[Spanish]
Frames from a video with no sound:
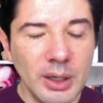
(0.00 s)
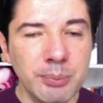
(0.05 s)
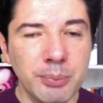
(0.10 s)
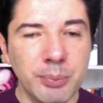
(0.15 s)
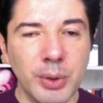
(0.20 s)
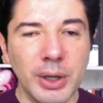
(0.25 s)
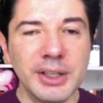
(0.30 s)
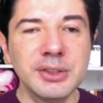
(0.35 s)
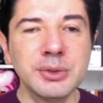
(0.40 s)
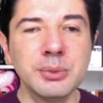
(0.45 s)

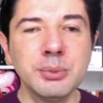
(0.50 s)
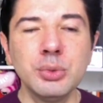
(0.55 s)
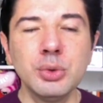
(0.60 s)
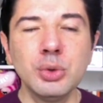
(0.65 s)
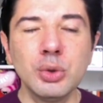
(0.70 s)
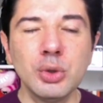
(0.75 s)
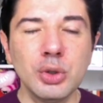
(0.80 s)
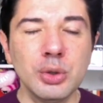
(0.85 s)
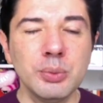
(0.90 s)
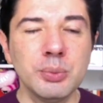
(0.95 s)
pues
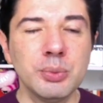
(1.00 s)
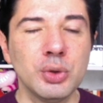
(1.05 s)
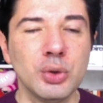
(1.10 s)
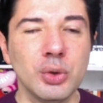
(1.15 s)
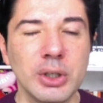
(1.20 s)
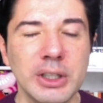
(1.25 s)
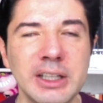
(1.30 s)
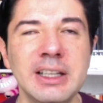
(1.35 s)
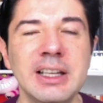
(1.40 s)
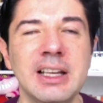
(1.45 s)
muy
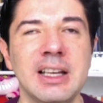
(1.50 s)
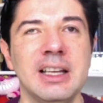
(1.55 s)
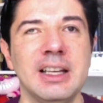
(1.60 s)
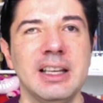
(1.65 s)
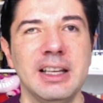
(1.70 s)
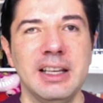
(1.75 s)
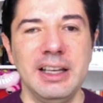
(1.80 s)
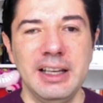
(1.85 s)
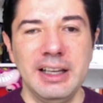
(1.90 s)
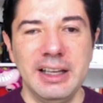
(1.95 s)
muy
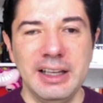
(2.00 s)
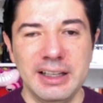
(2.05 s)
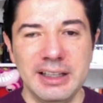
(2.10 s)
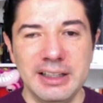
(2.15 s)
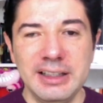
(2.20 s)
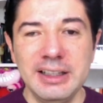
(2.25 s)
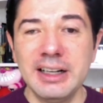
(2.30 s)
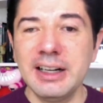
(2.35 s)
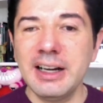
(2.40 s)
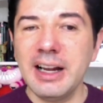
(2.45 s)
eh,
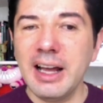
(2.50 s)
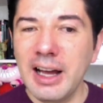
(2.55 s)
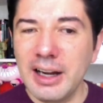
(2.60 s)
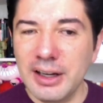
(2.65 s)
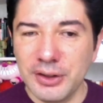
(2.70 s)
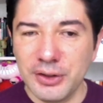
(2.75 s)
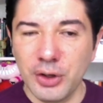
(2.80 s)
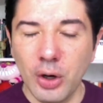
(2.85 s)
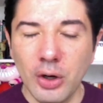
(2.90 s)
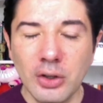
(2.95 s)

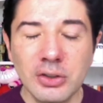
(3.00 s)
irreal, ¿no?